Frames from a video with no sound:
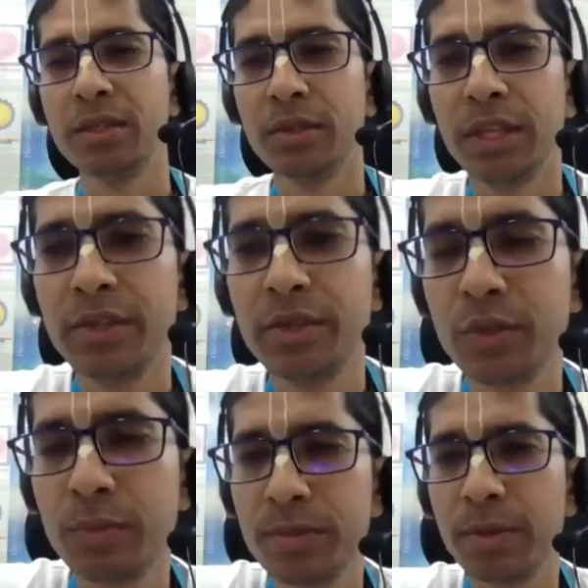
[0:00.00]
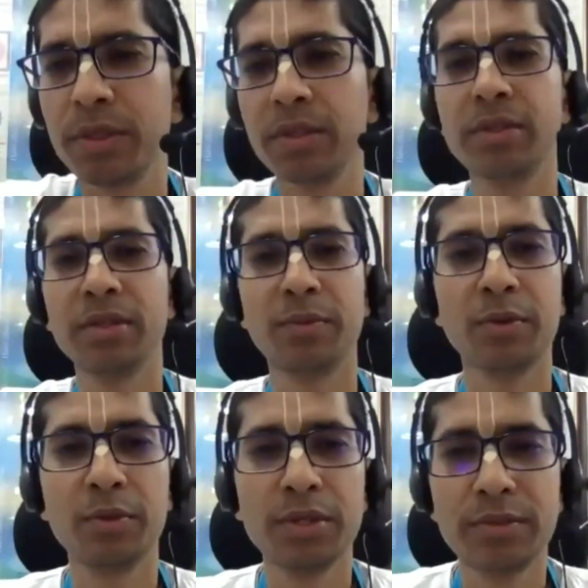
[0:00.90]
సో థ్యాంక్ యూ సో మచ్ మాతాజీస్ అండ్
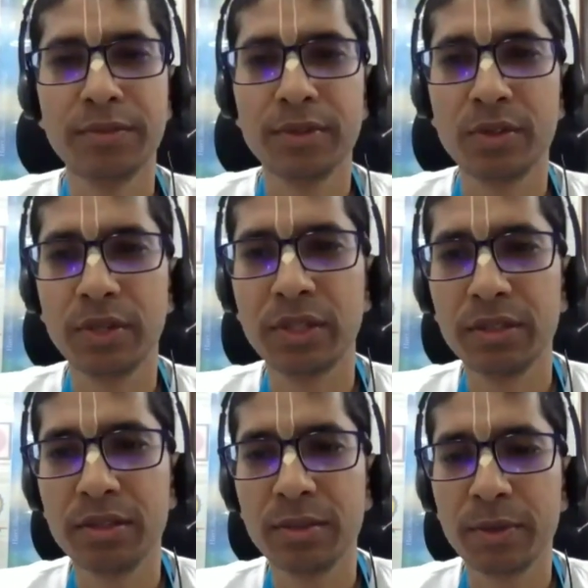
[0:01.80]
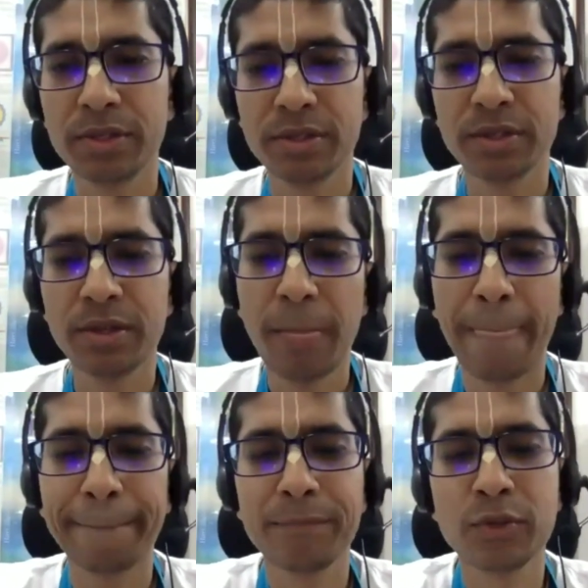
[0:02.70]
ప్రభుజీస్ ఫర్ జాయినింగ్ ద జపా సెషన్
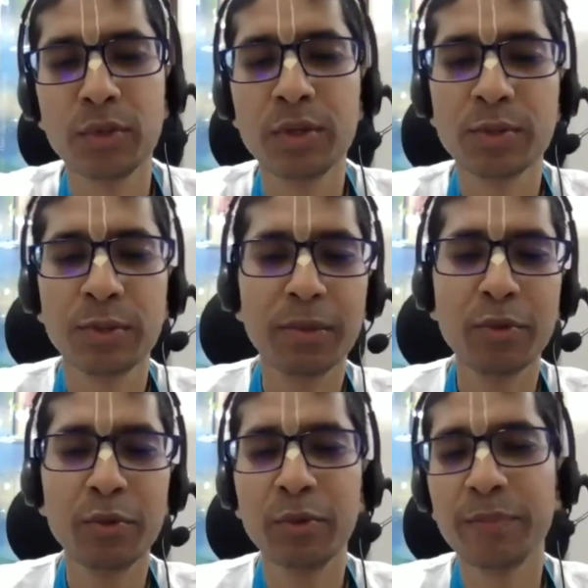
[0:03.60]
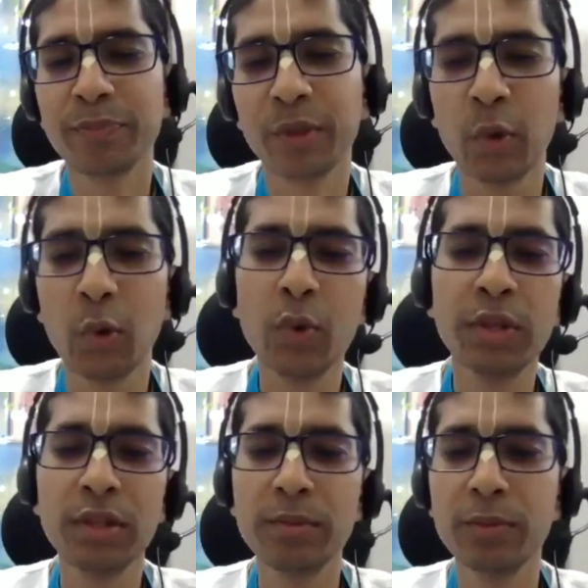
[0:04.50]
సో ఈరోజు మనము
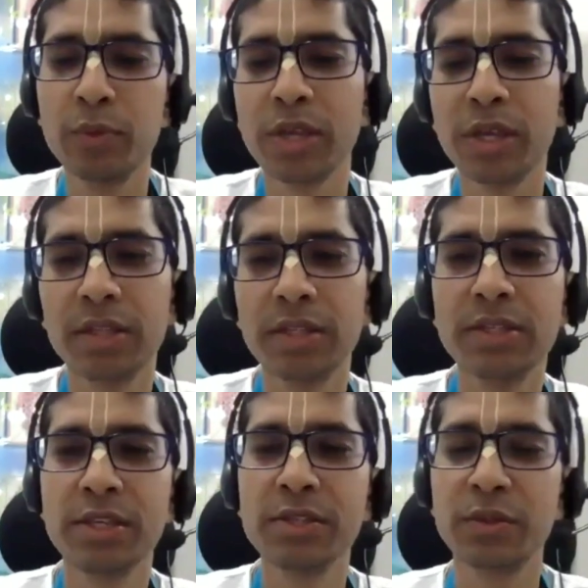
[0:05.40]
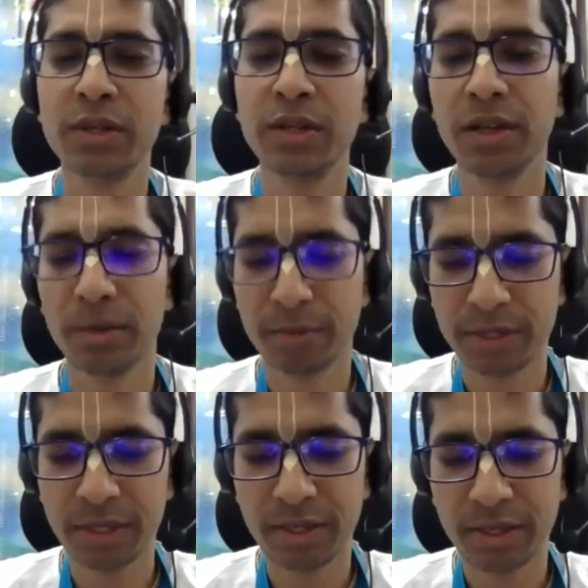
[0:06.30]
గోవర్ధన్ పూజ అనేది చేసుకుంటాం
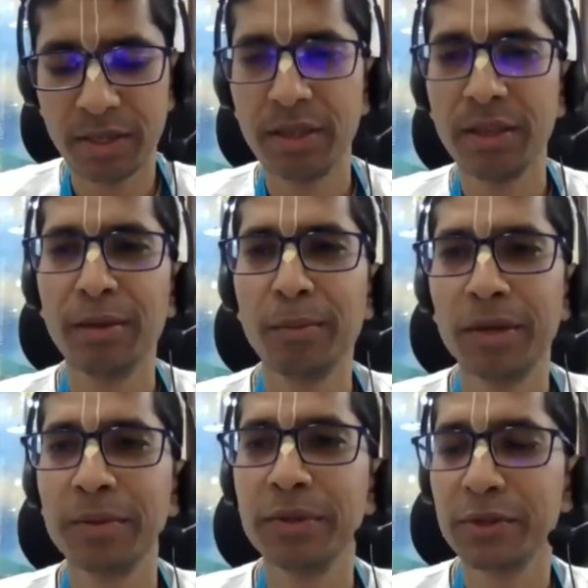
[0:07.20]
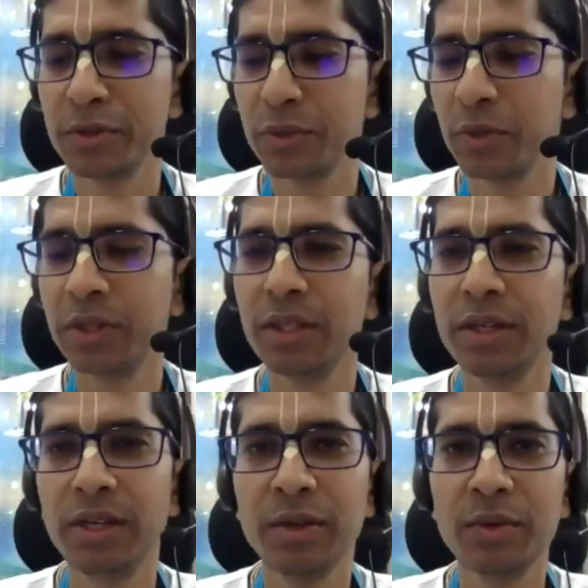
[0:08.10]
కాబట్టి మనం ఈరోజు గోవర్ధన్
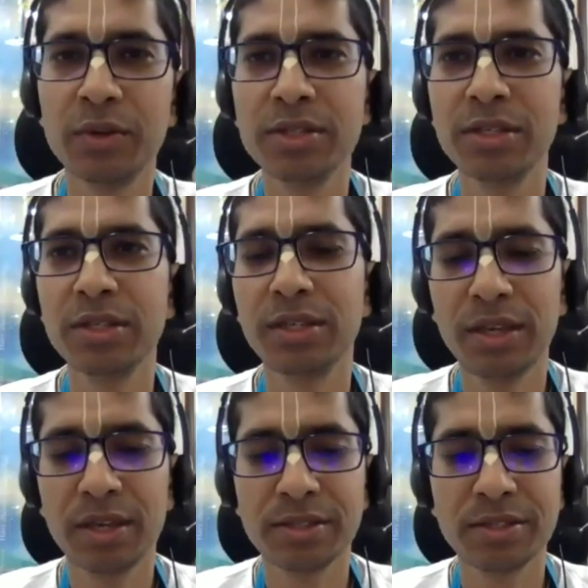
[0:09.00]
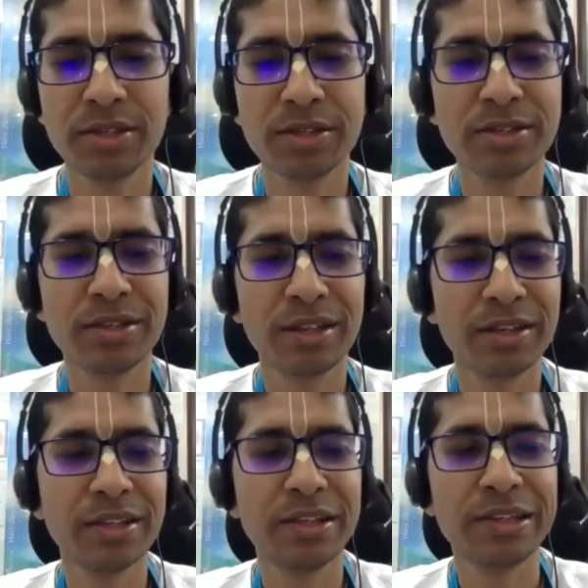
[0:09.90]
లీల గురించి కాస్త
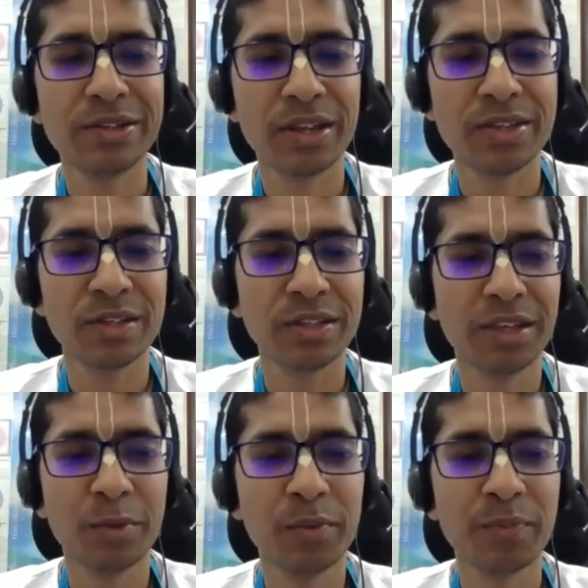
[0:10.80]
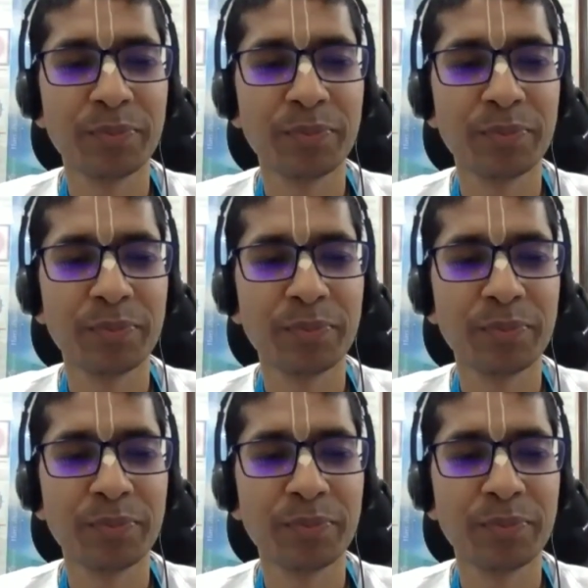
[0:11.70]
చర్చించడానికి ట్రై చేద్దాము